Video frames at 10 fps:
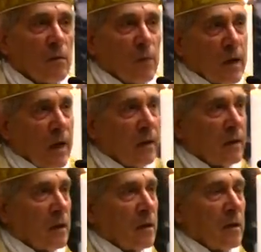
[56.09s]
per
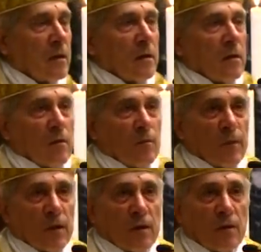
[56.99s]
altri
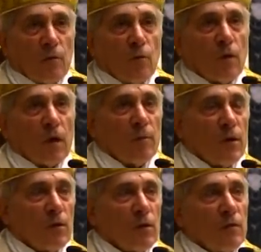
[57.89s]
per un
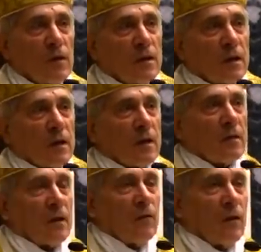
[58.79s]
cammino di vita che
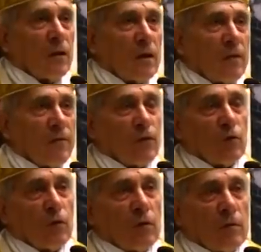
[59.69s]
talvolta ha
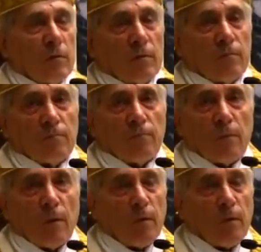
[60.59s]
fatto